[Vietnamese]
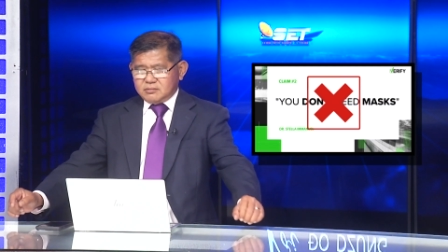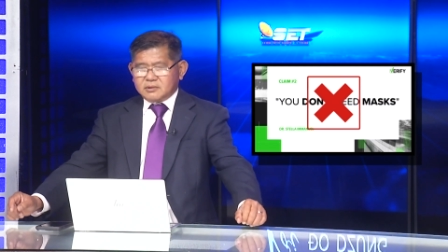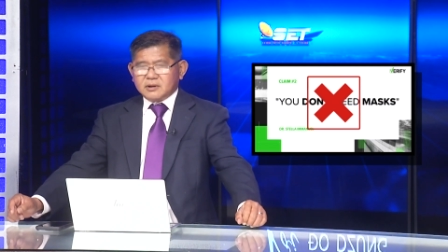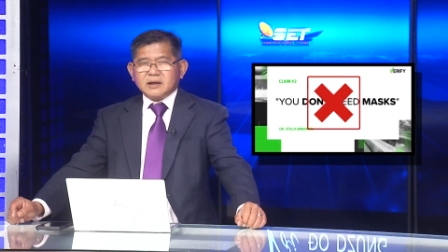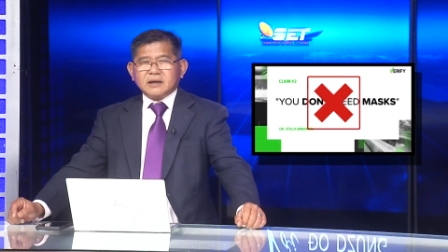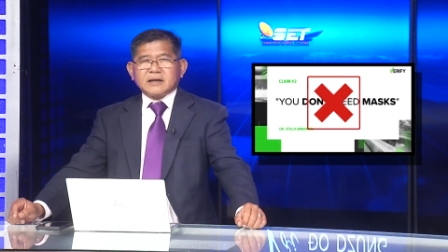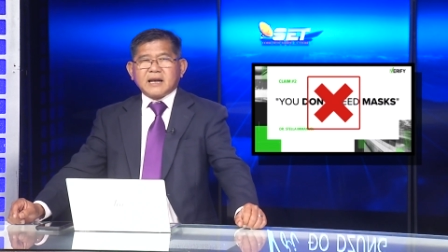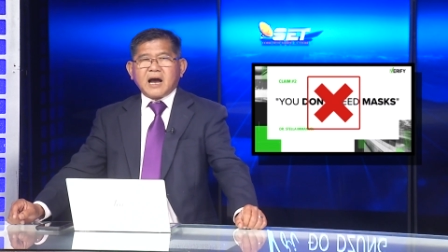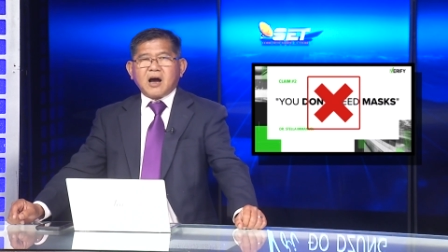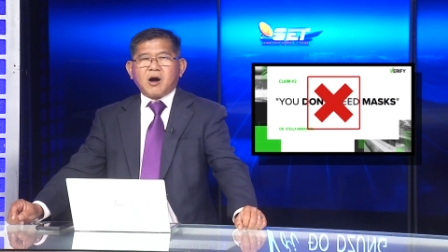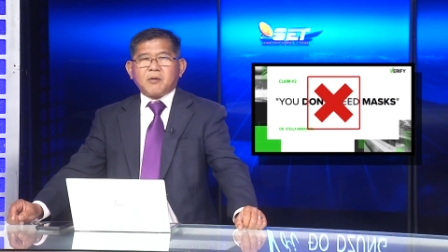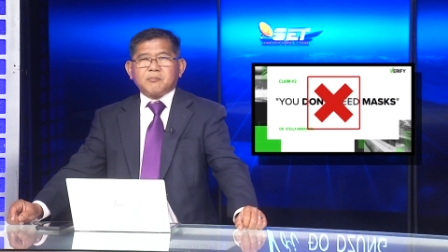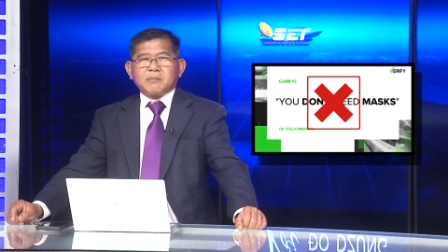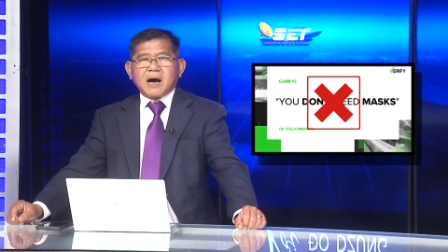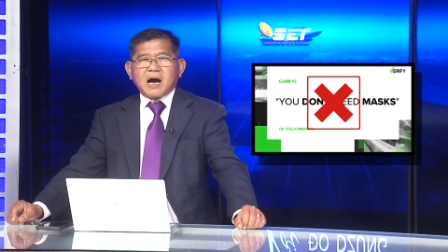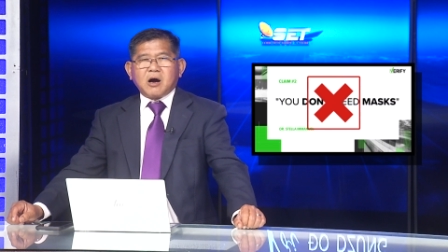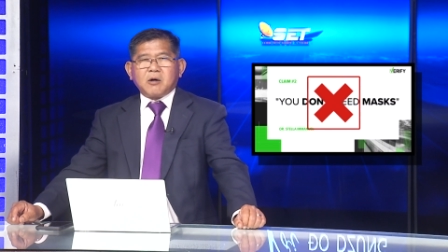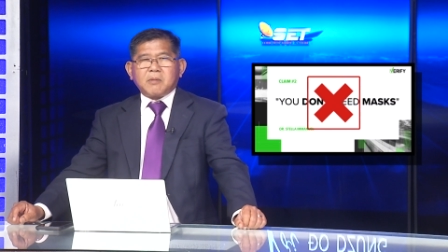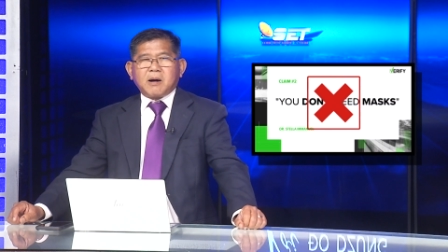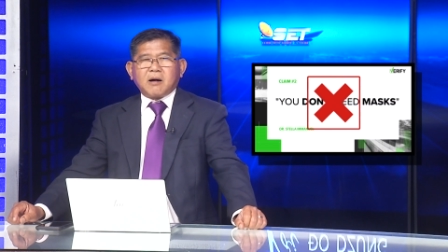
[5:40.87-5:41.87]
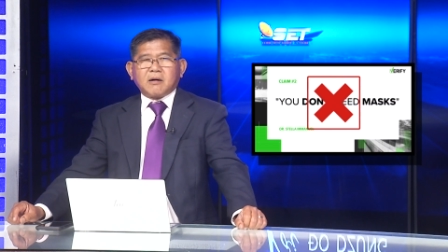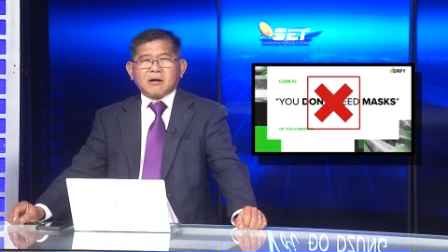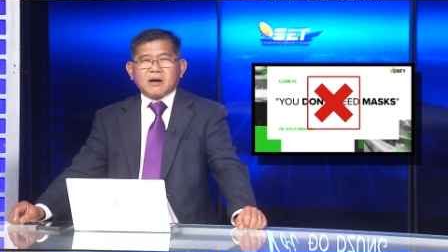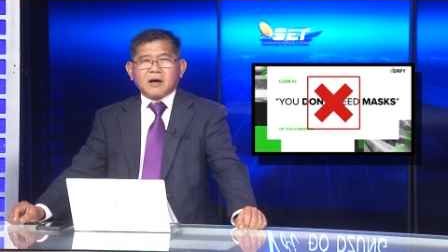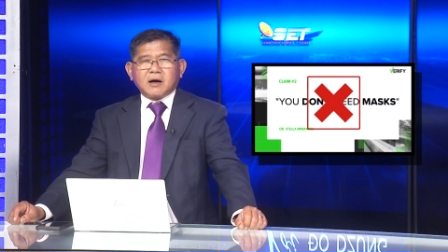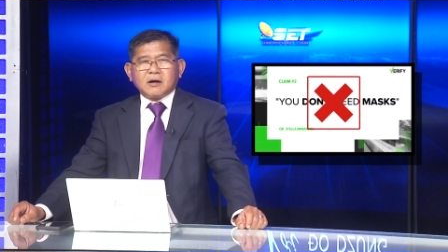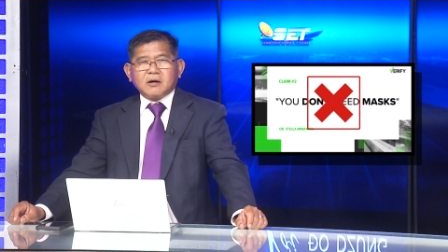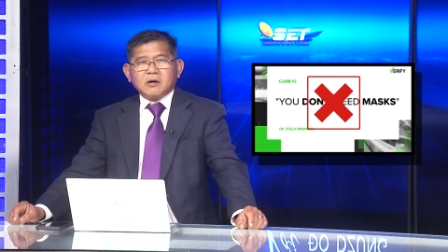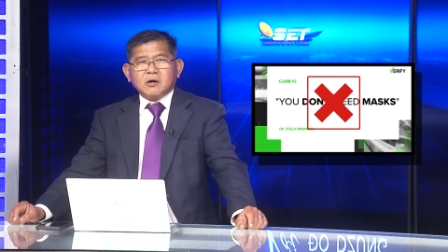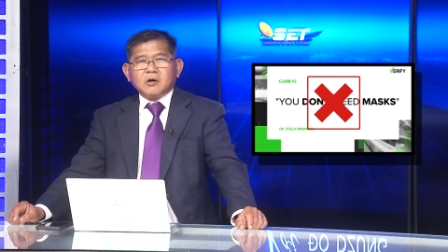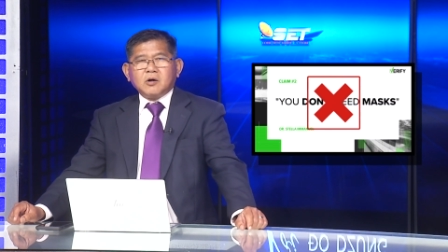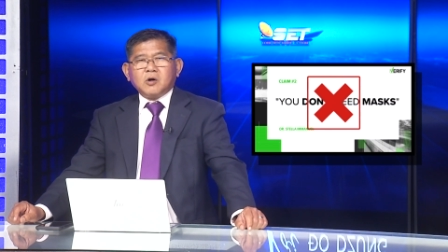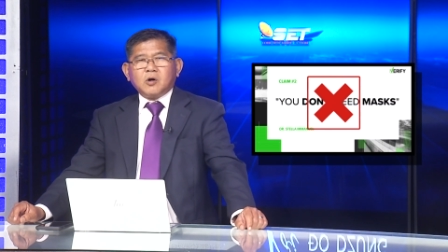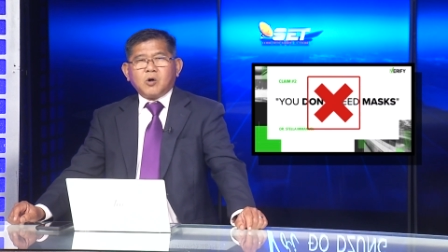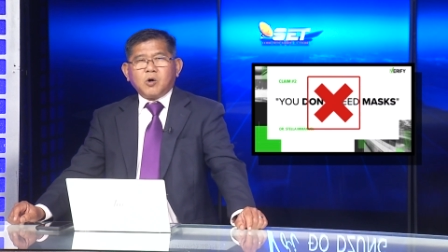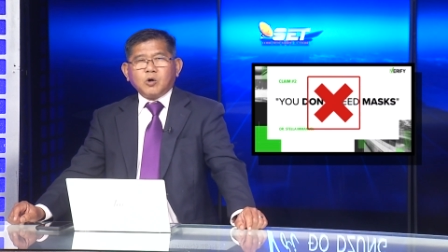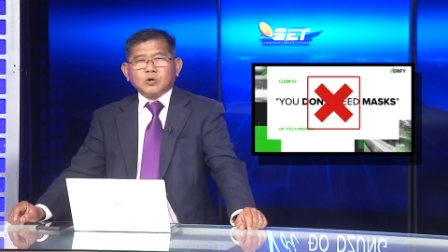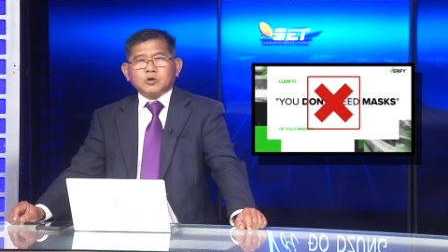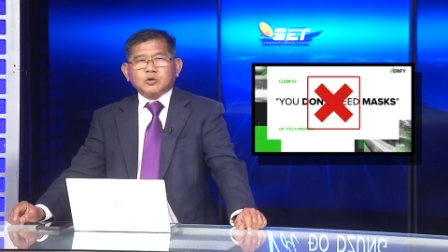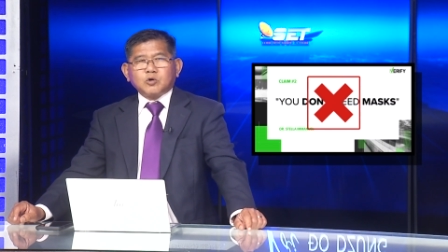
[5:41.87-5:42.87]
đi ra họp báo bảo là
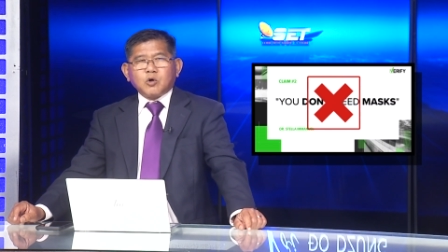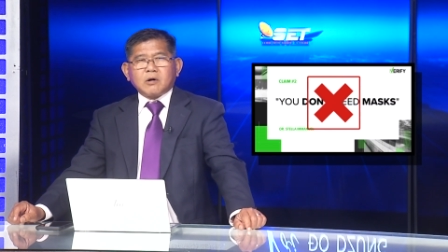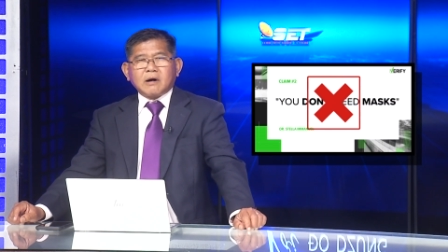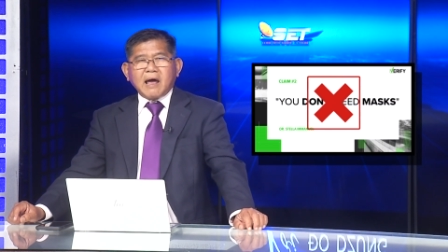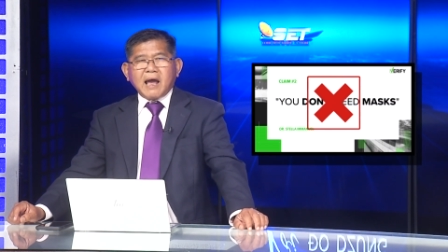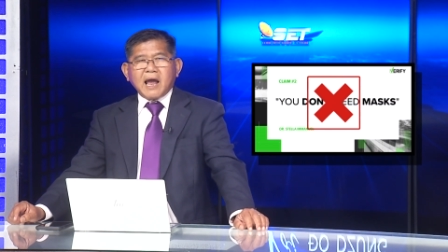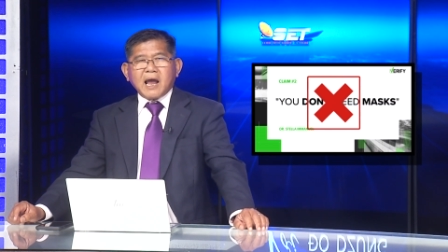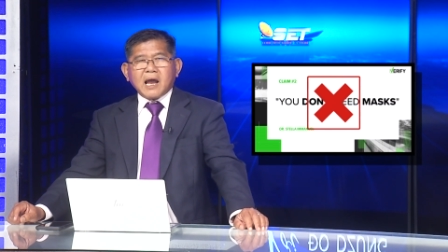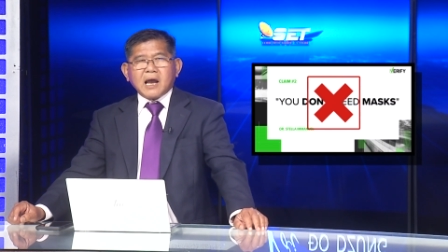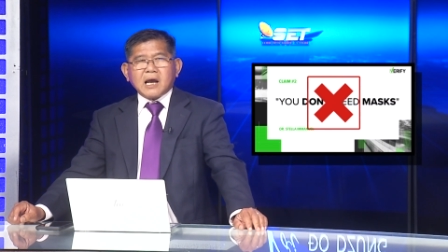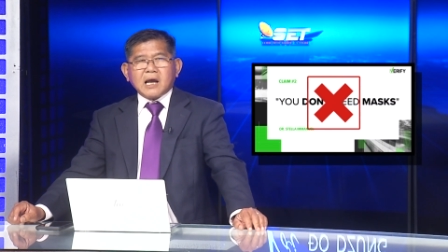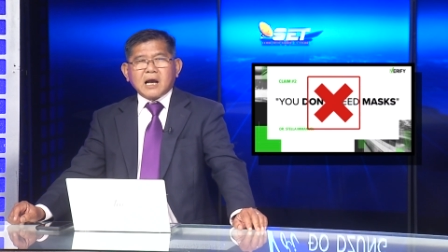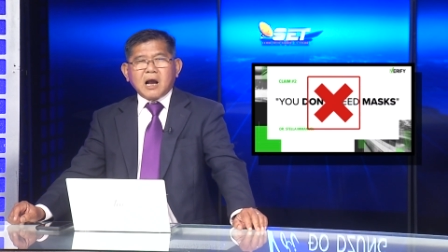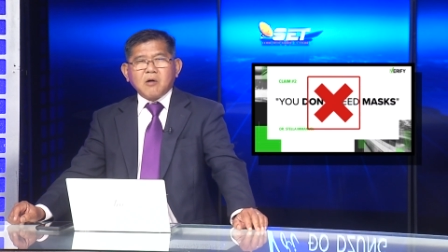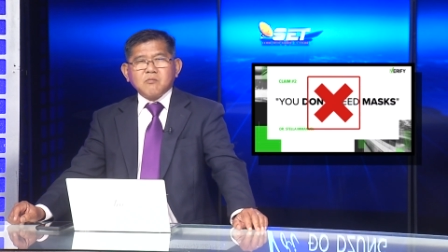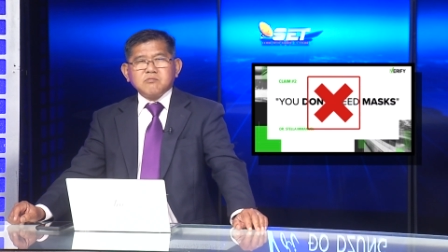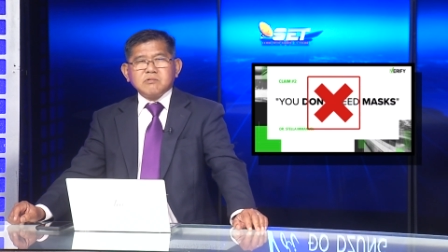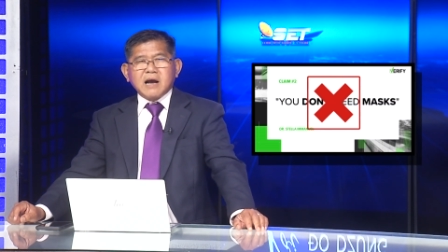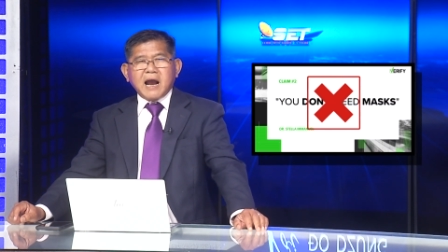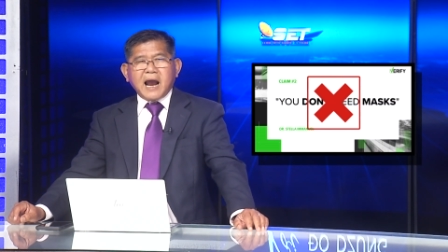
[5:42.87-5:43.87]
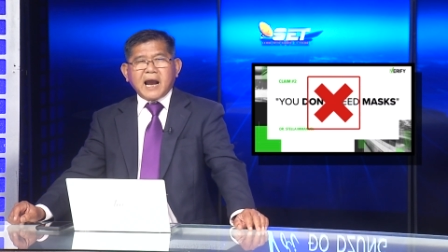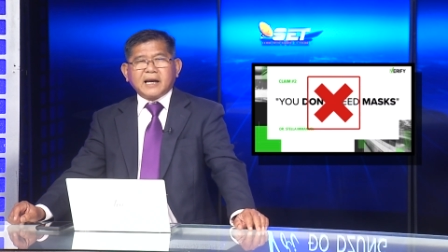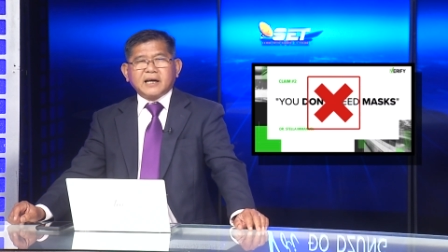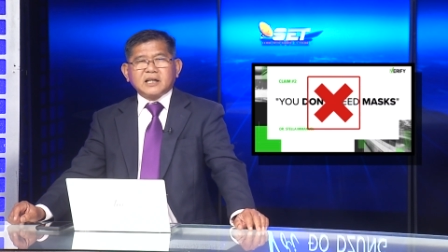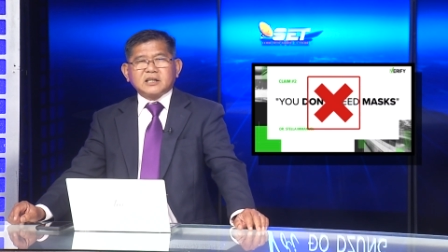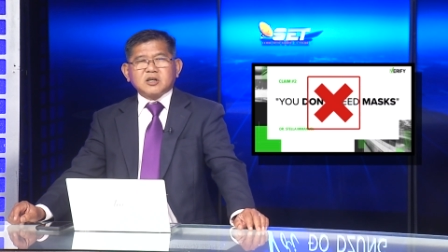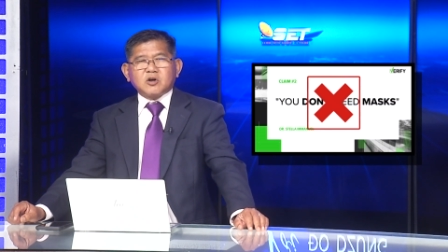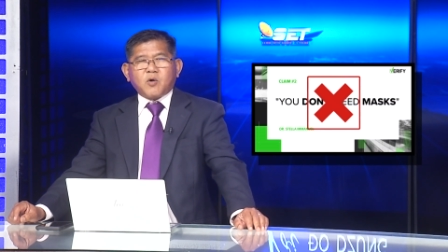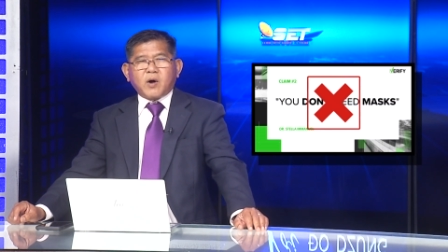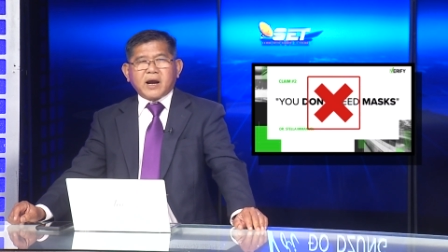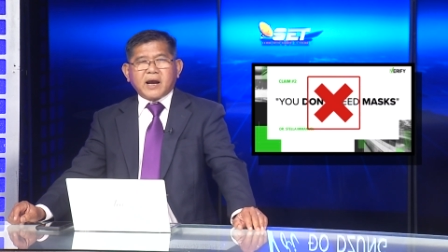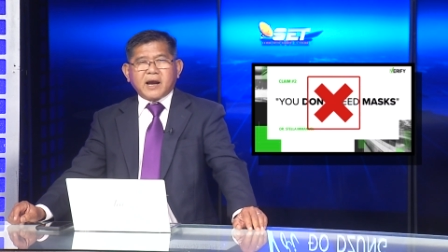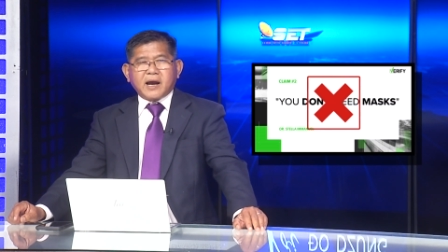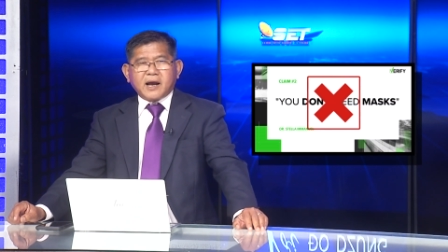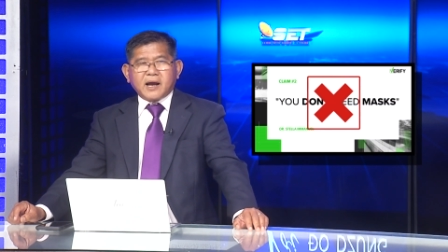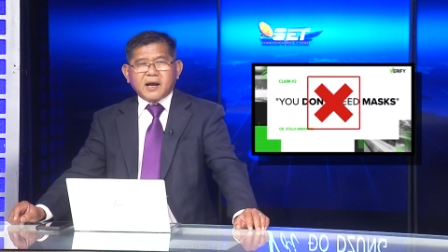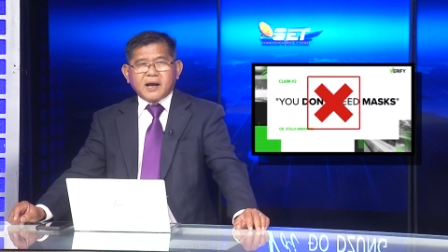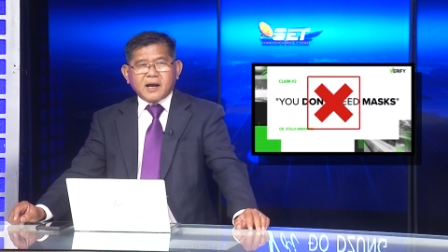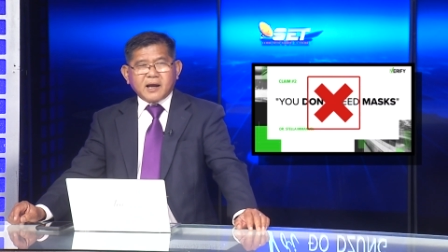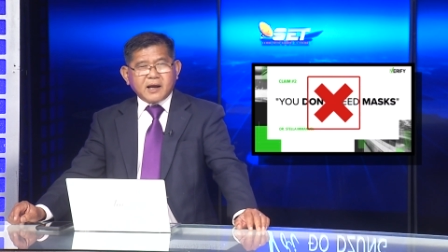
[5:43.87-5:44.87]
hút thuốc lá không hại đến sức
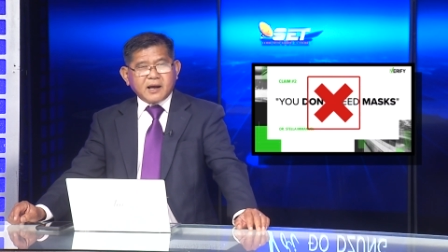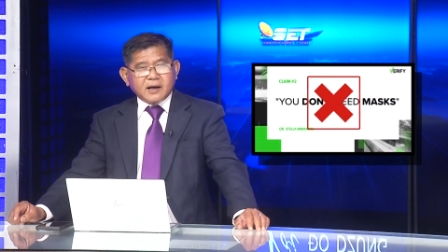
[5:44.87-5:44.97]
khỏe,